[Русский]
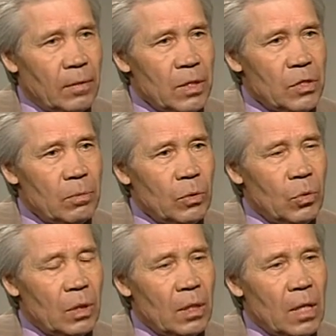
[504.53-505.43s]
В конечном
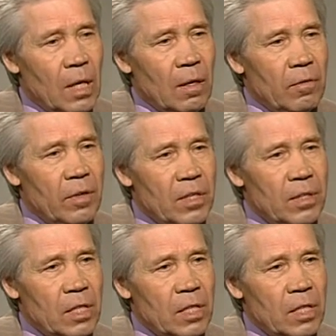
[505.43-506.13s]
итоге весь